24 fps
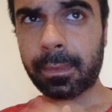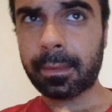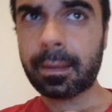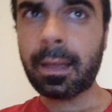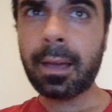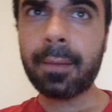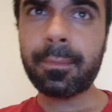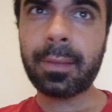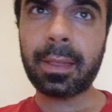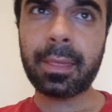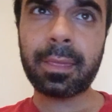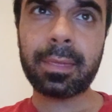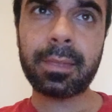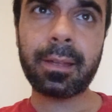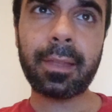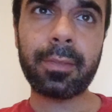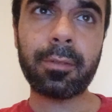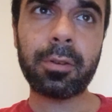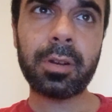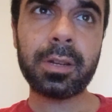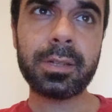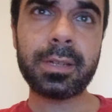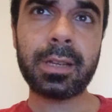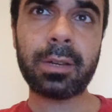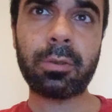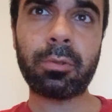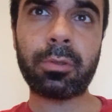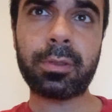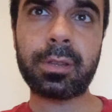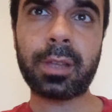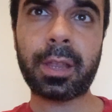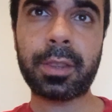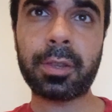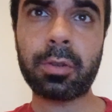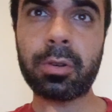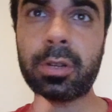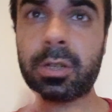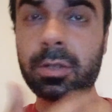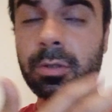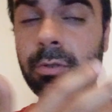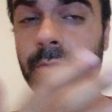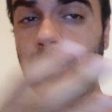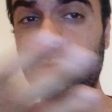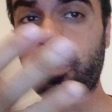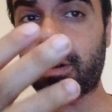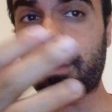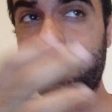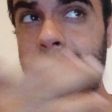ha avanzado las negociaciones con
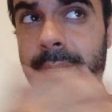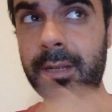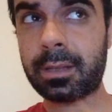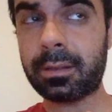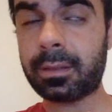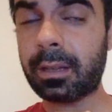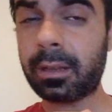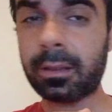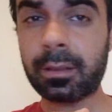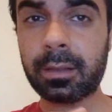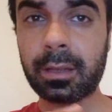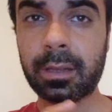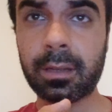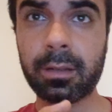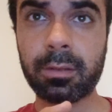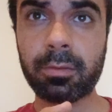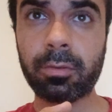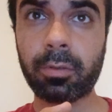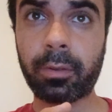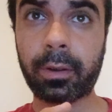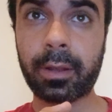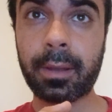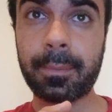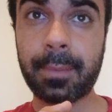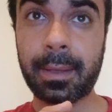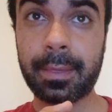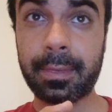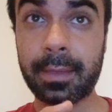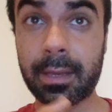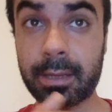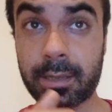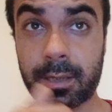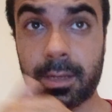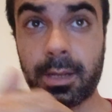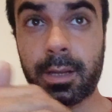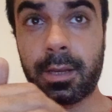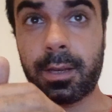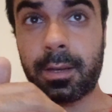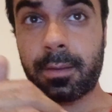su representante, Jorge Méndez,